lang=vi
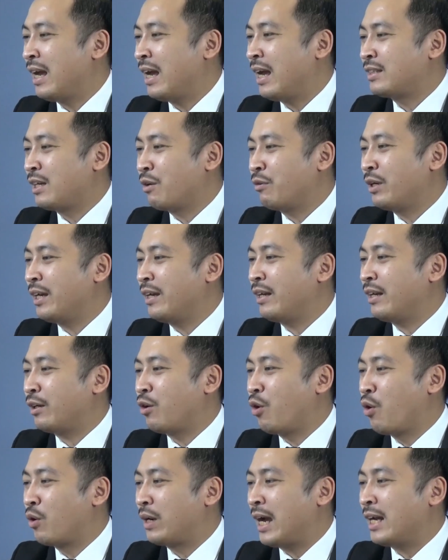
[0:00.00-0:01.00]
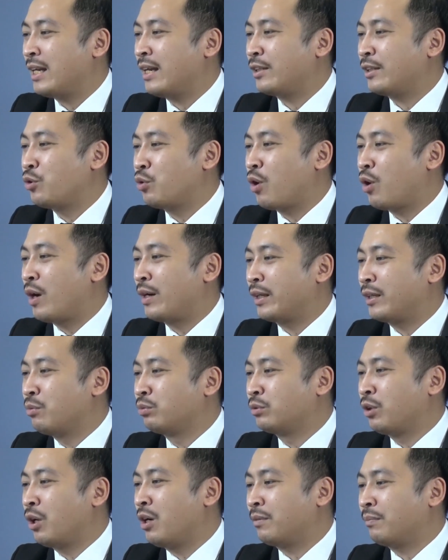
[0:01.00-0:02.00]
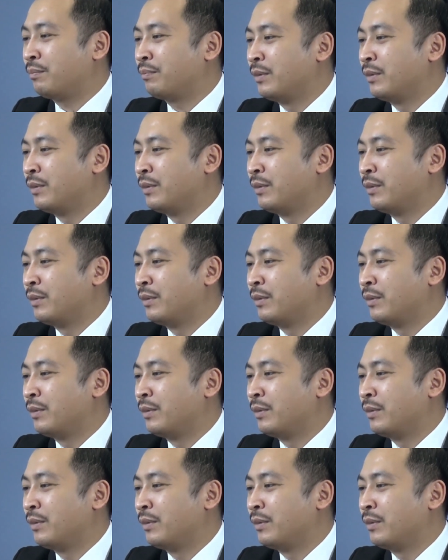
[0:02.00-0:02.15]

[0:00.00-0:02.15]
là sau khi lại khổ cái này chú cò này không tốt